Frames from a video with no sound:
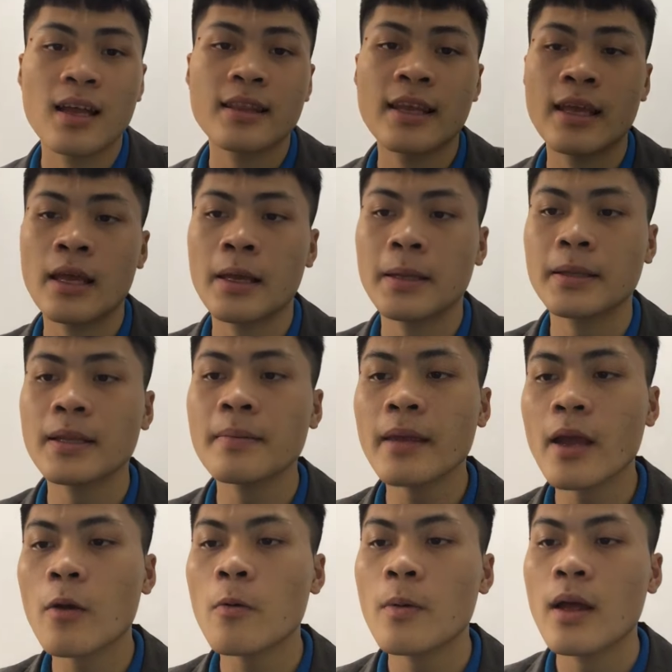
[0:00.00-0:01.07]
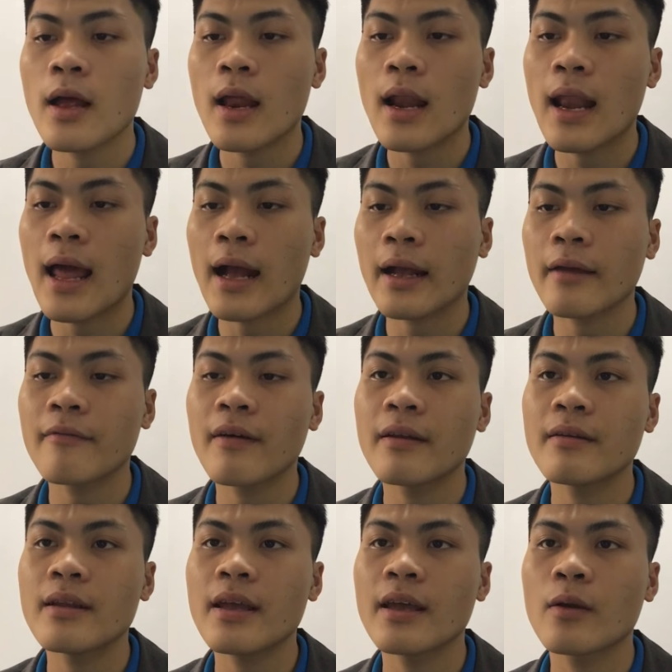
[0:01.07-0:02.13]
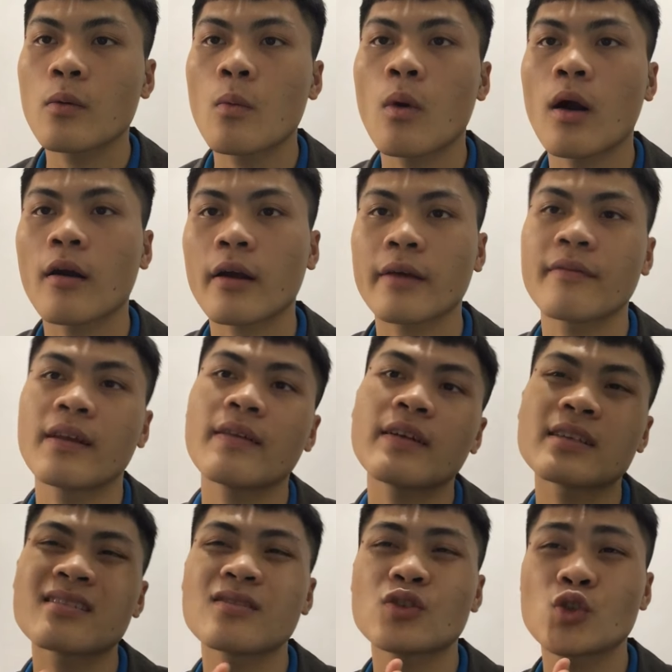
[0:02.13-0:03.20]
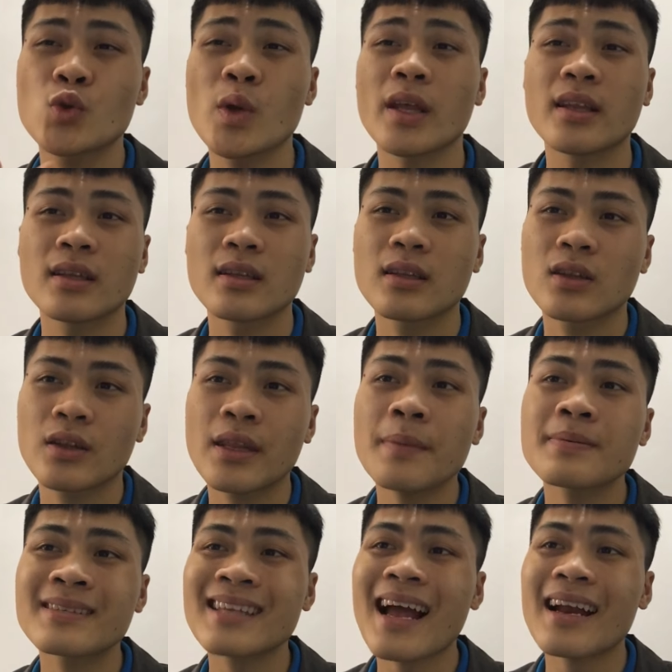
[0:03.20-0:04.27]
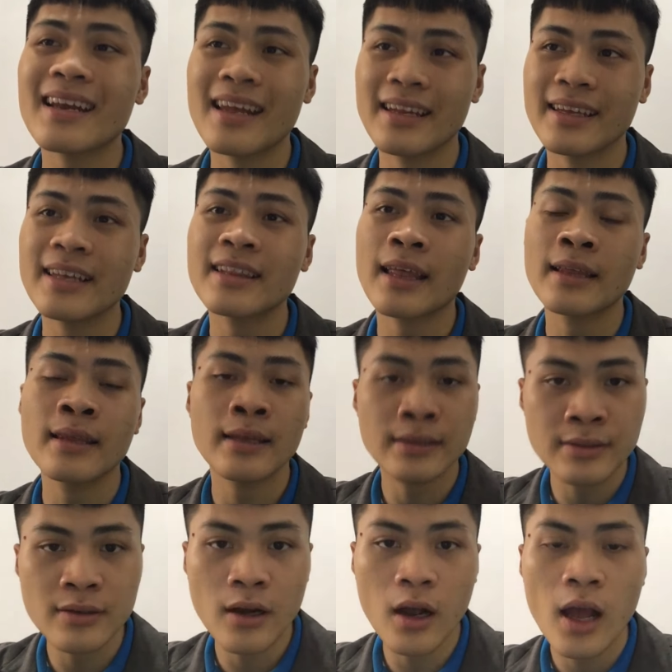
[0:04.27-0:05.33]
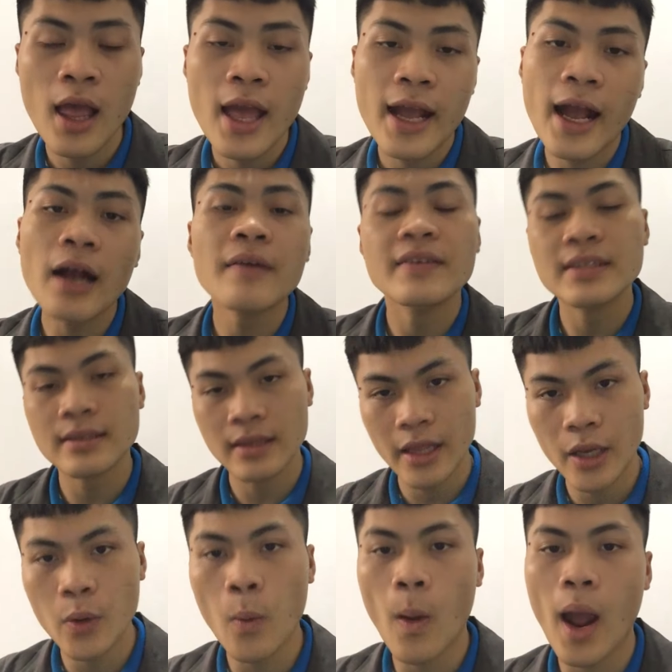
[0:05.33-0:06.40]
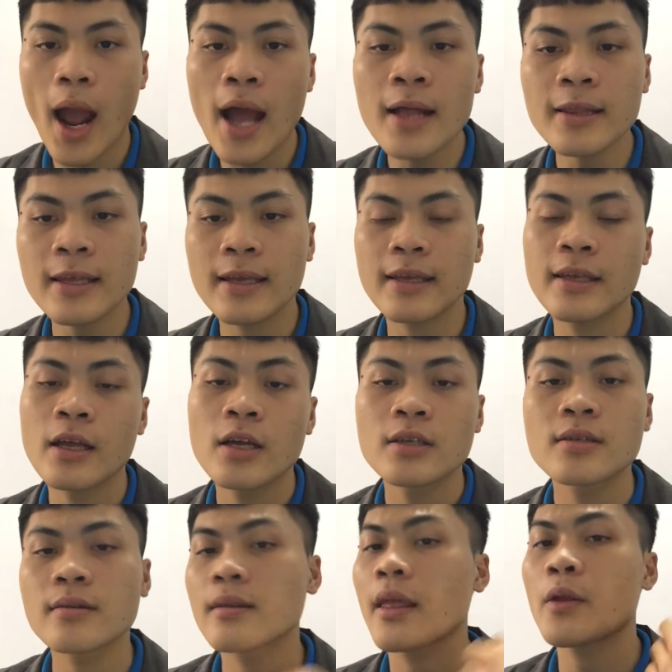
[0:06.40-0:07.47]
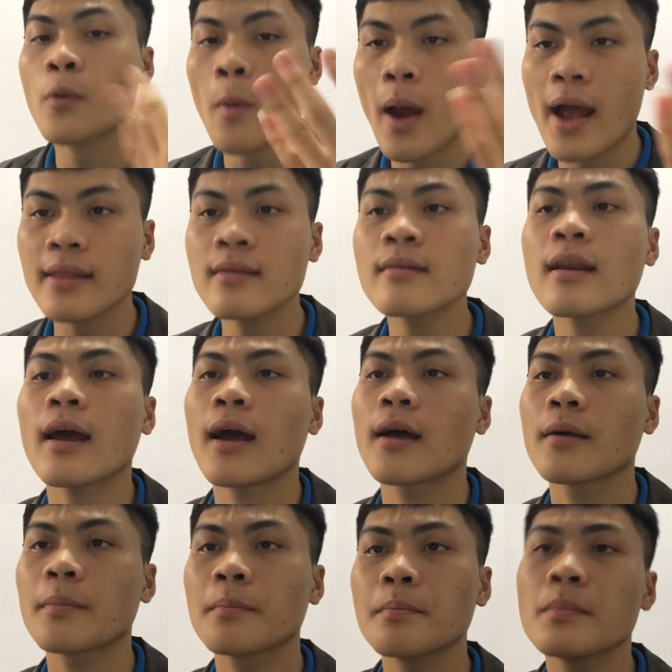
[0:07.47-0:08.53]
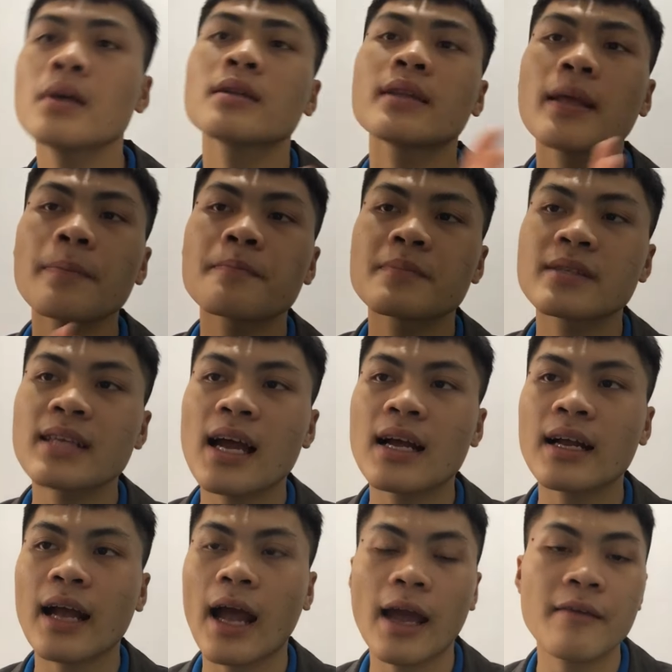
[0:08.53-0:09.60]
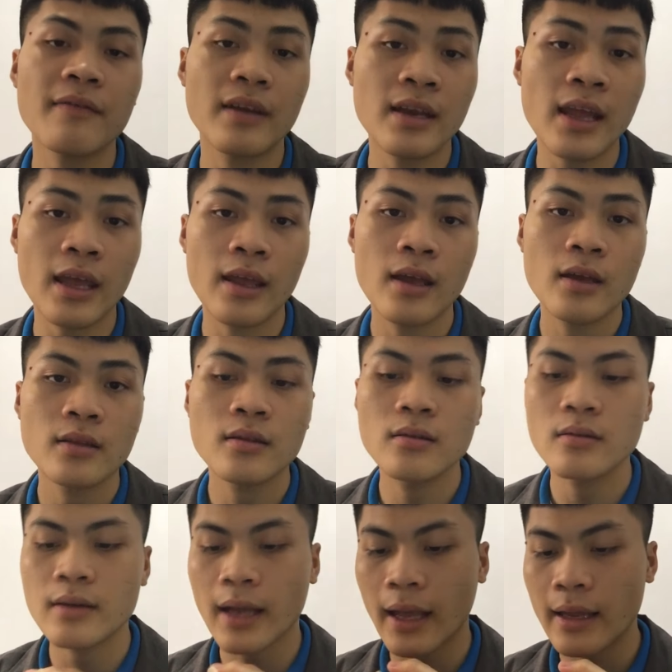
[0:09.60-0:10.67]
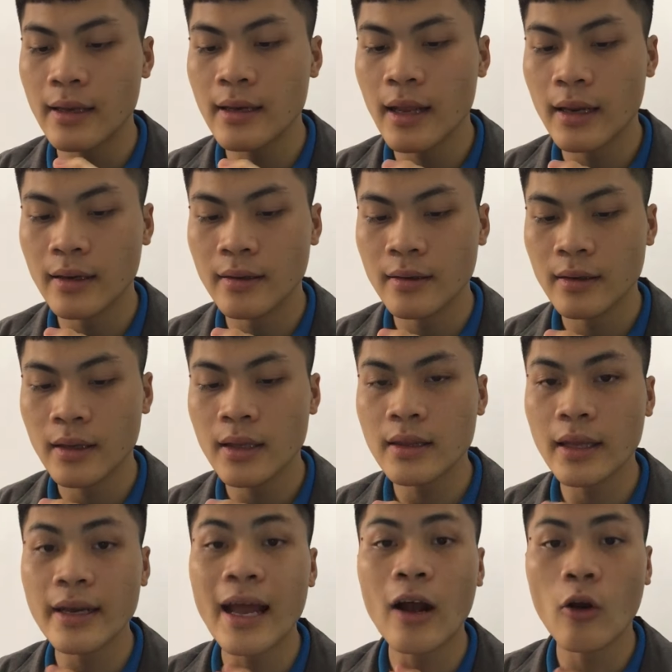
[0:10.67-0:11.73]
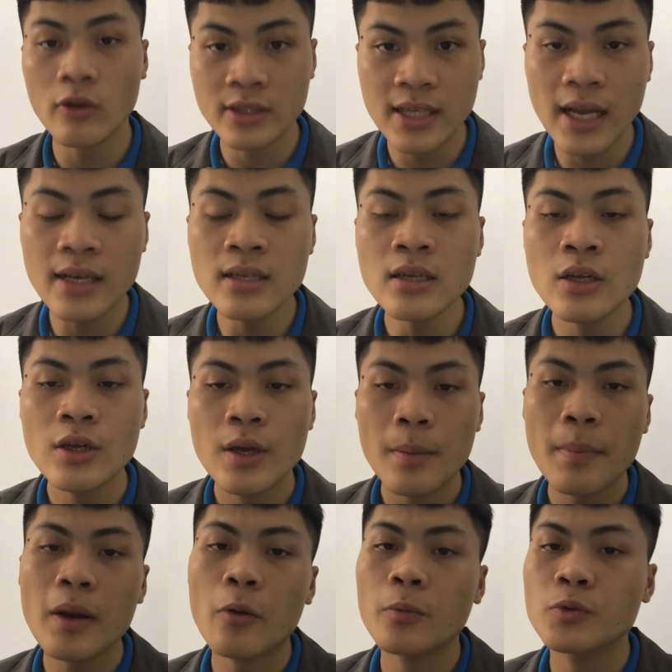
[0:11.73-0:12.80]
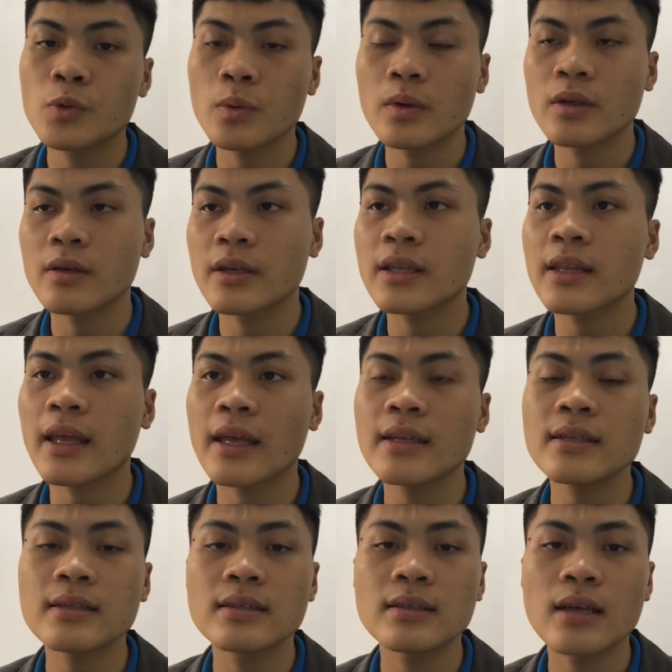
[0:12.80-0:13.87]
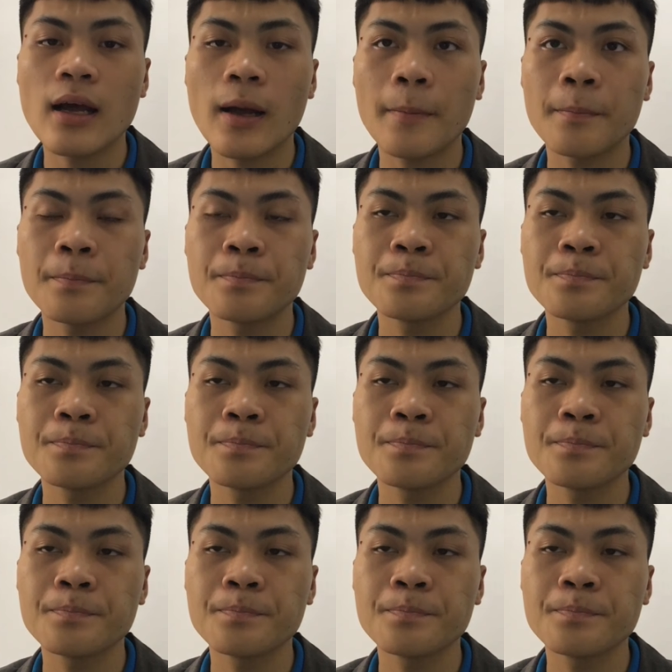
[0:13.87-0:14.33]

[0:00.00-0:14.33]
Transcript: thì tiếp theo là cái vấn đề của cái vấn đề sự chuyển tiếp sang nền kinh tế thị trường khác với sự tiến hóa thì sự tiến hóa tức là bước tiếp sang cái vấn đề từ cái nền kinh tế đã có sẵn bắt đầu chủ nền kinh tế um,